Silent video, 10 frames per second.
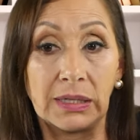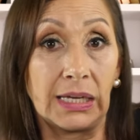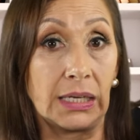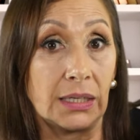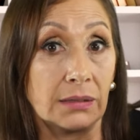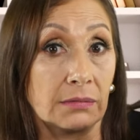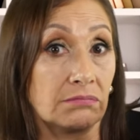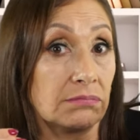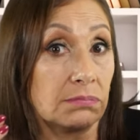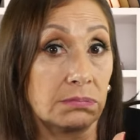Eh,
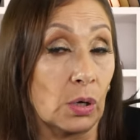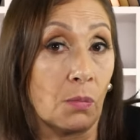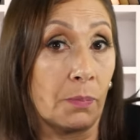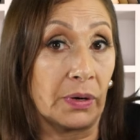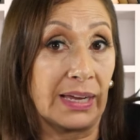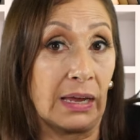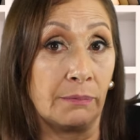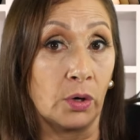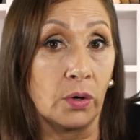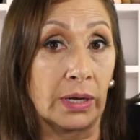como por
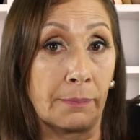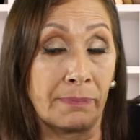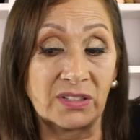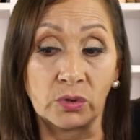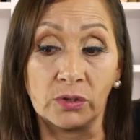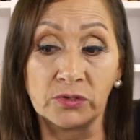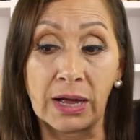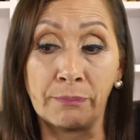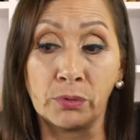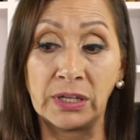ejemplo lo que pasó en los
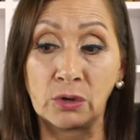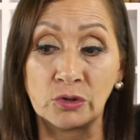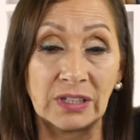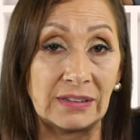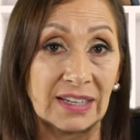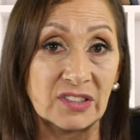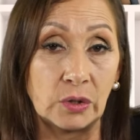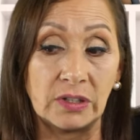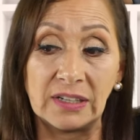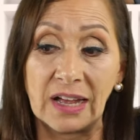campos de
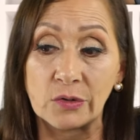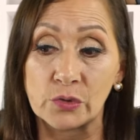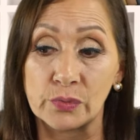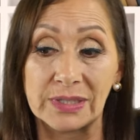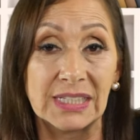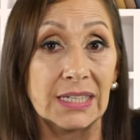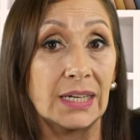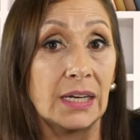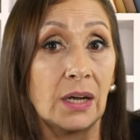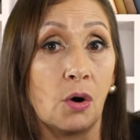concentración en Auschwitz
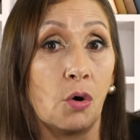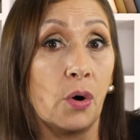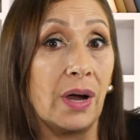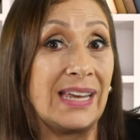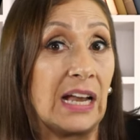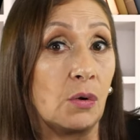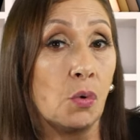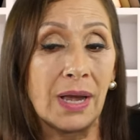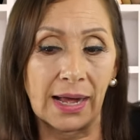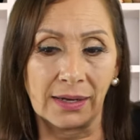o en el
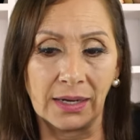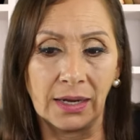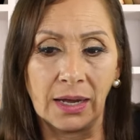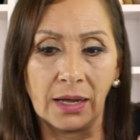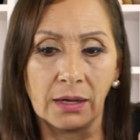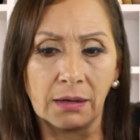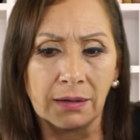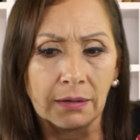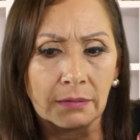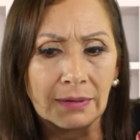Gulag.
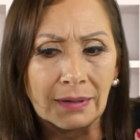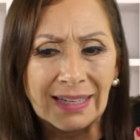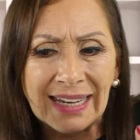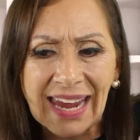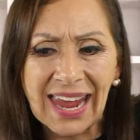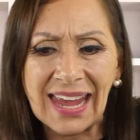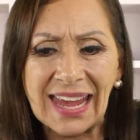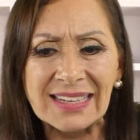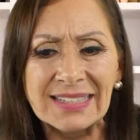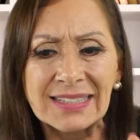¿Qué
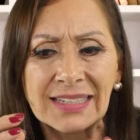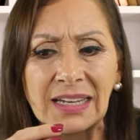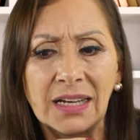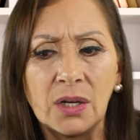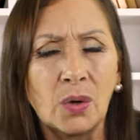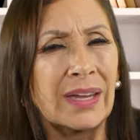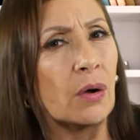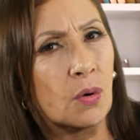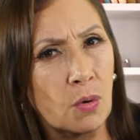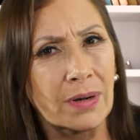es lo
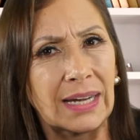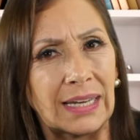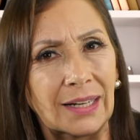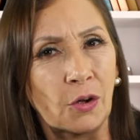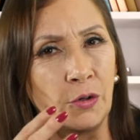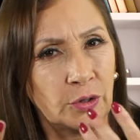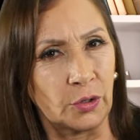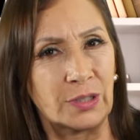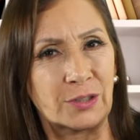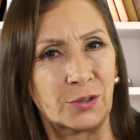que ocurre con
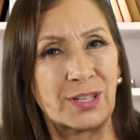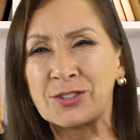todo esto?